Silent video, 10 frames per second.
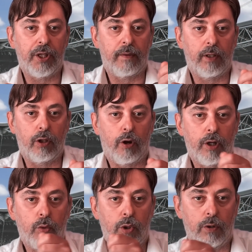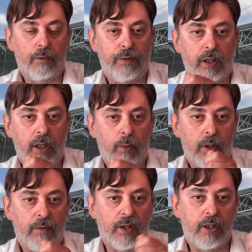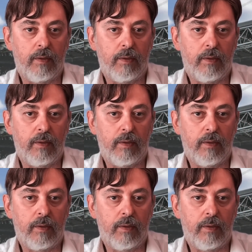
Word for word: tre vittorie, due sconfitte, quindi facci